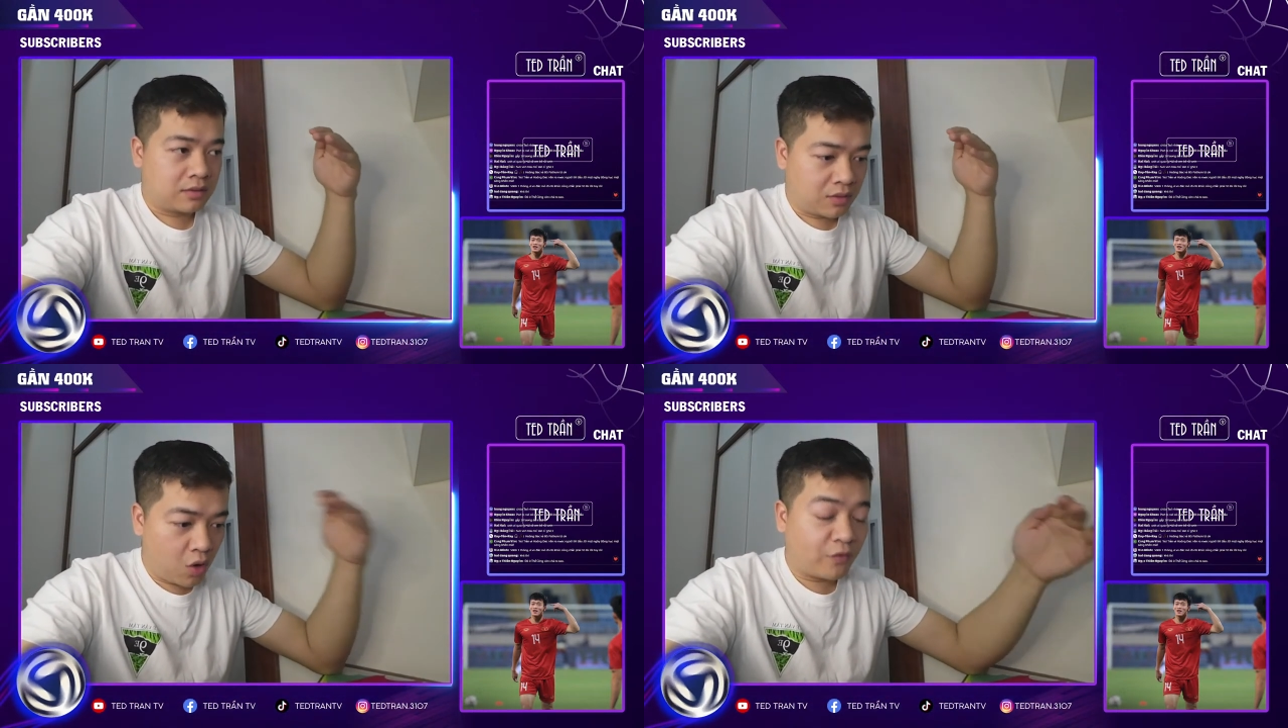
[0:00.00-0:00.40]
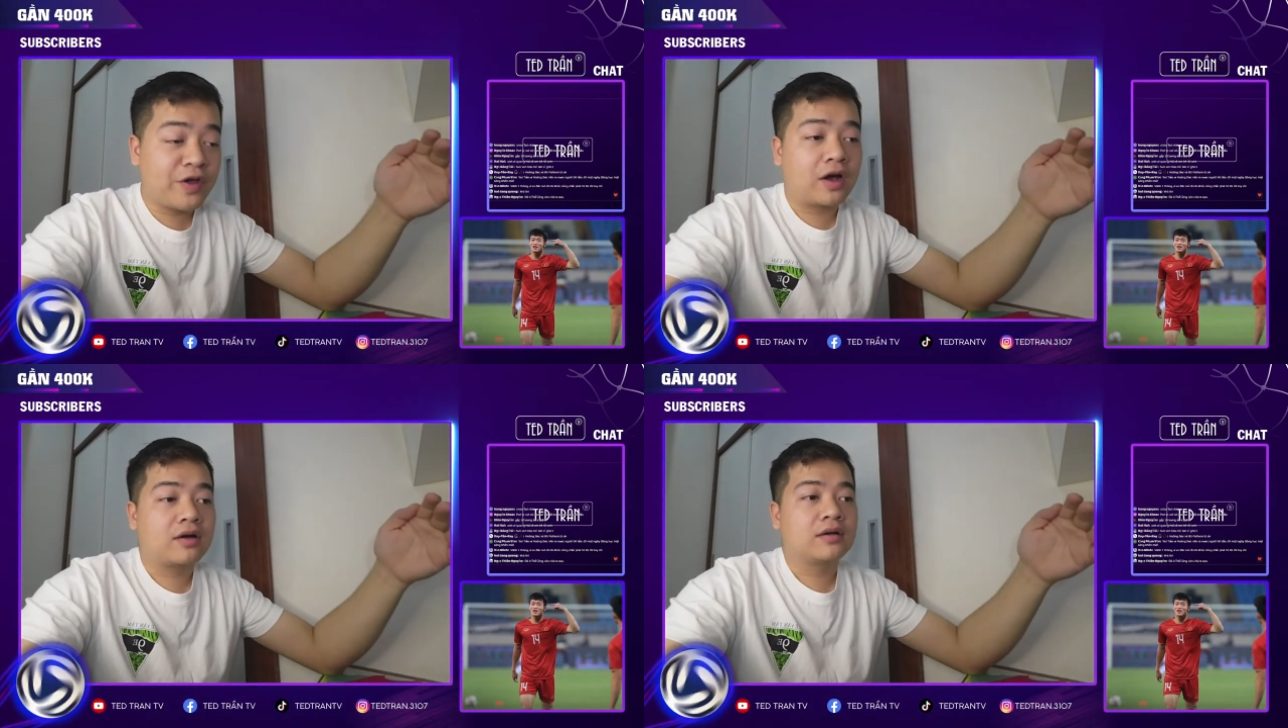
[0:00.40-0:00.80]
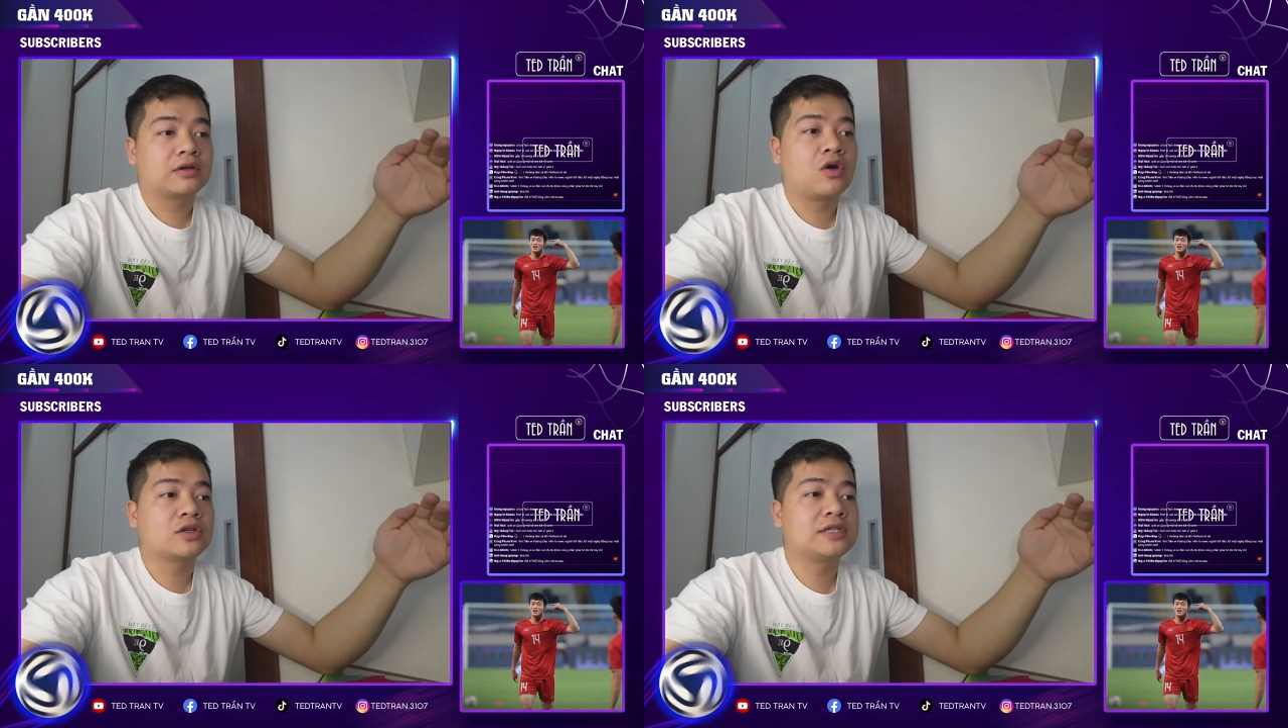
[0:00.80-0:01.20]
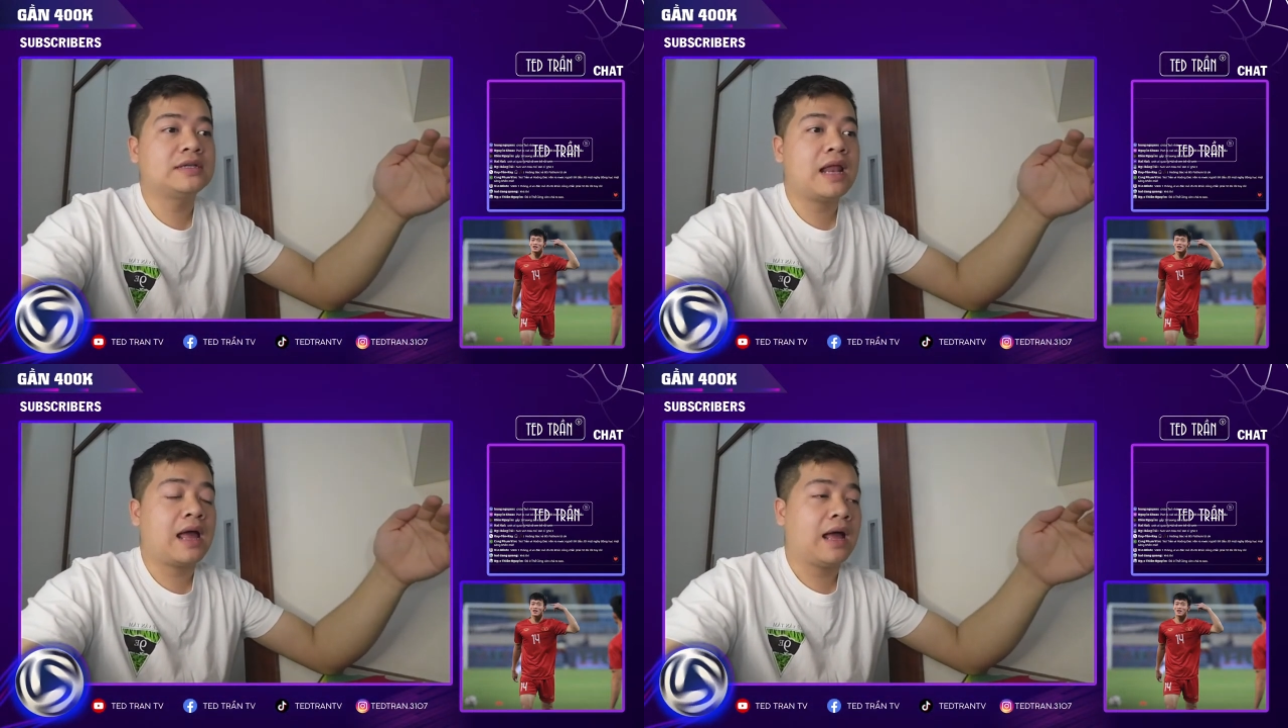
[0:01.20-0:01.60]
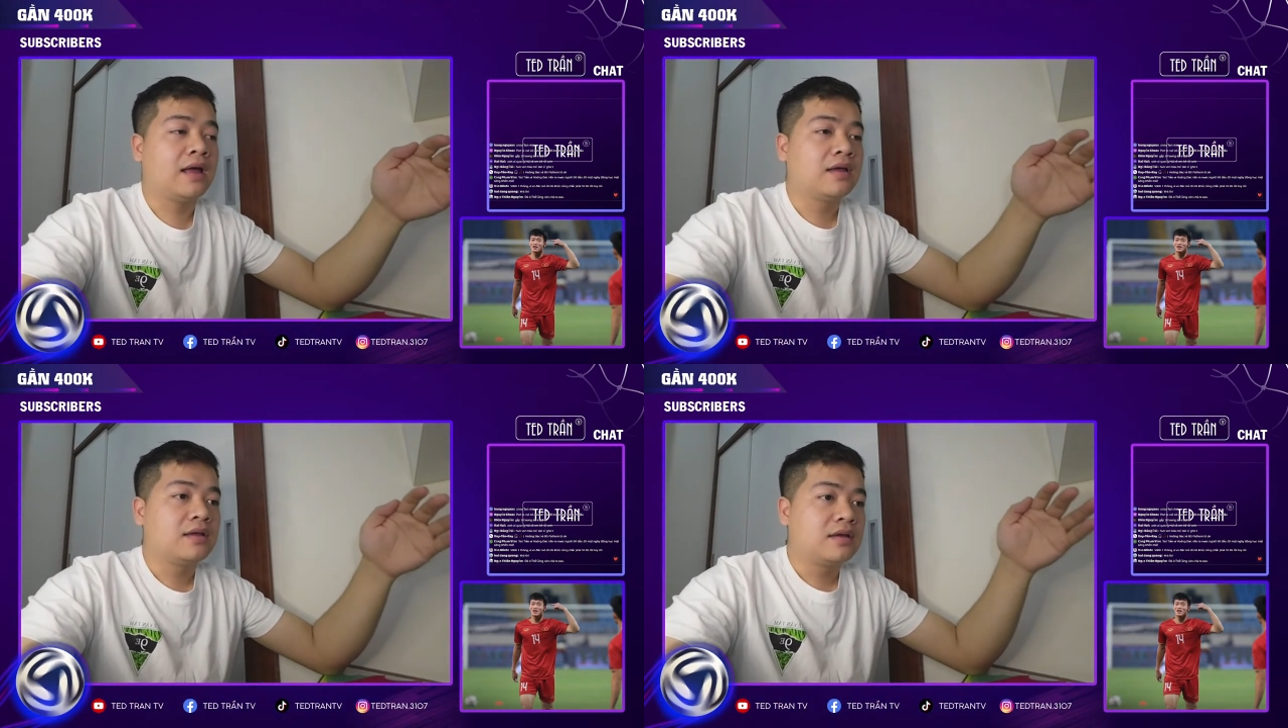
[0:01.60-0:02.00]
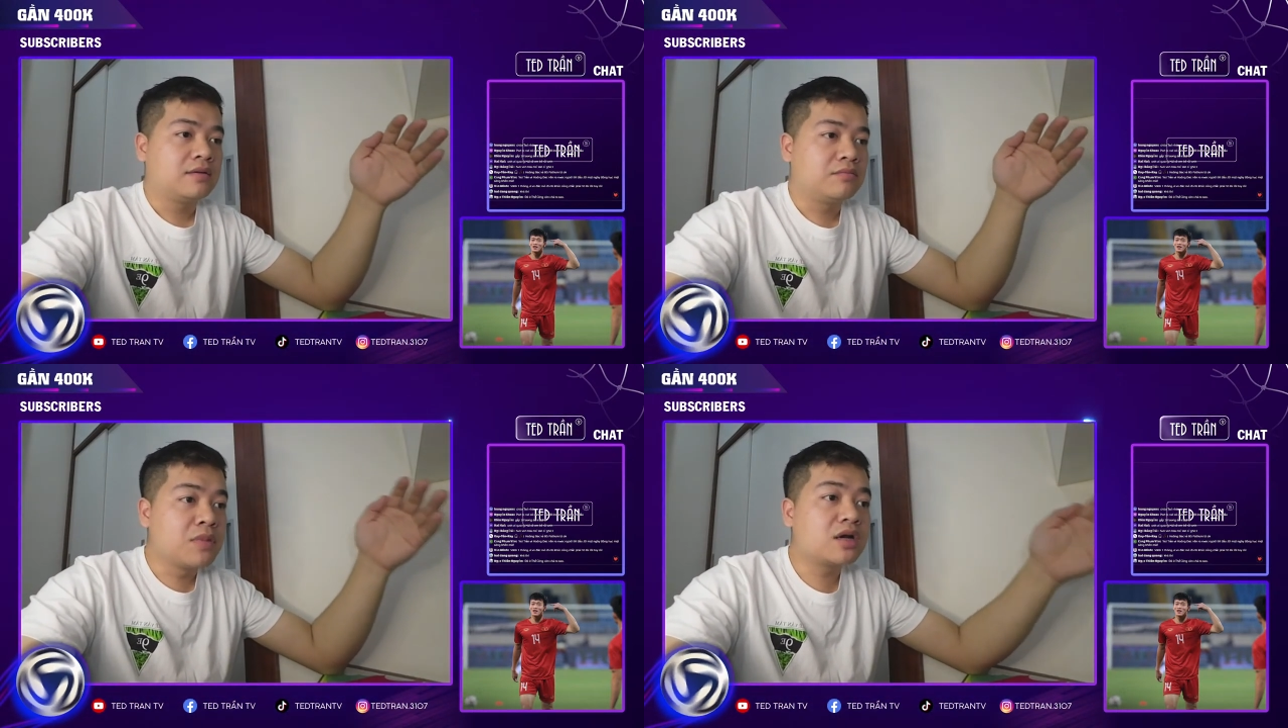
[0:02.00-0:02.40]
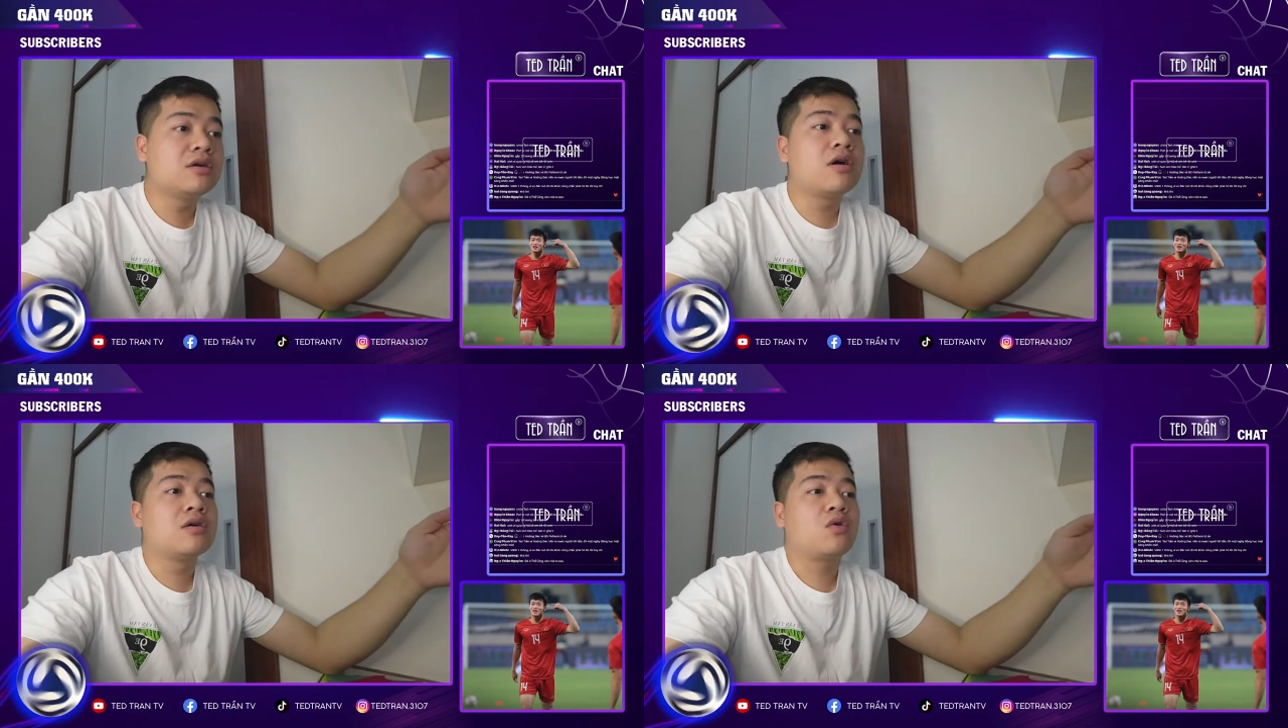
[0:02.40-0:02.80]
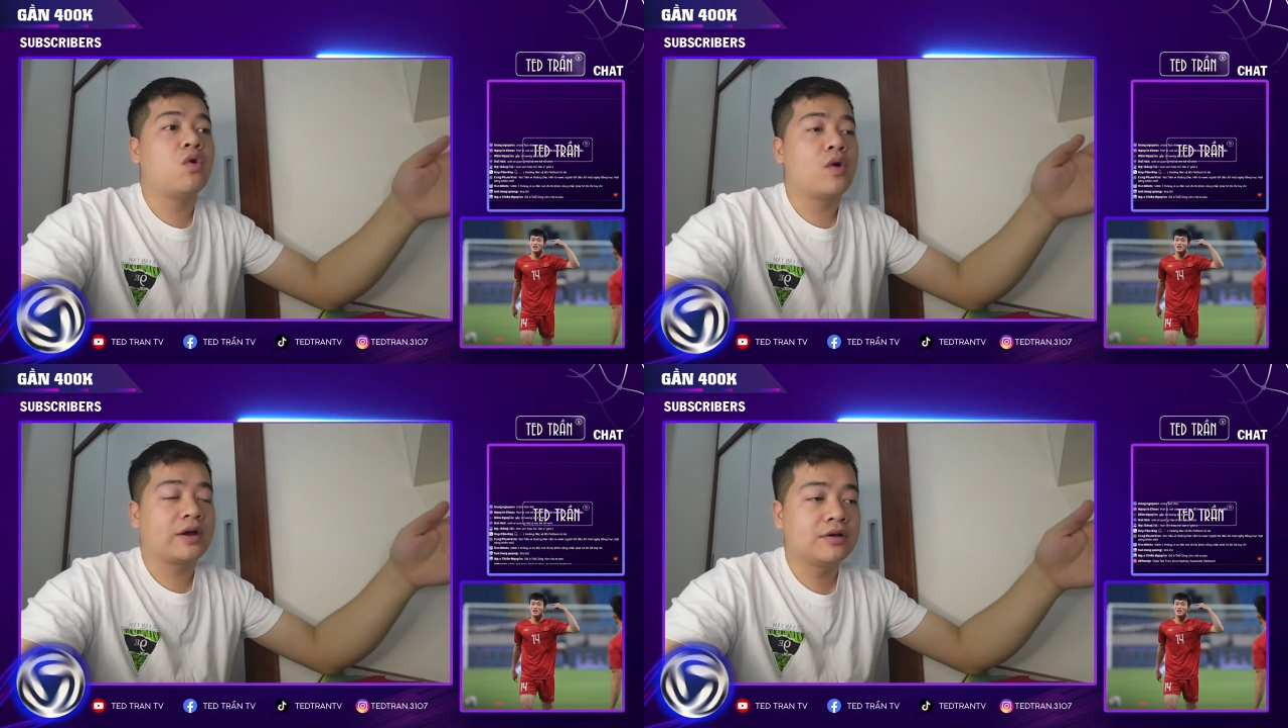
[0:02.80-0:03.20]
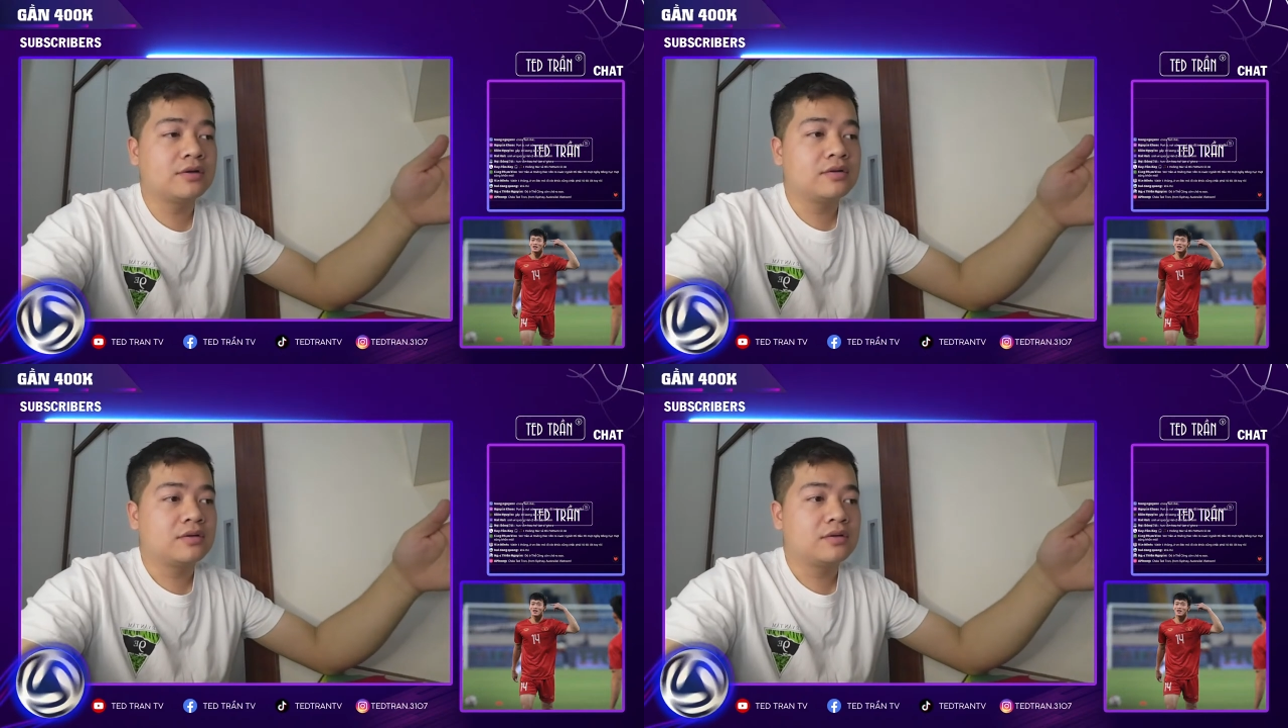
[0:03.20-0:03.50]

có việc đó chính là mức lương của Hoàng Đức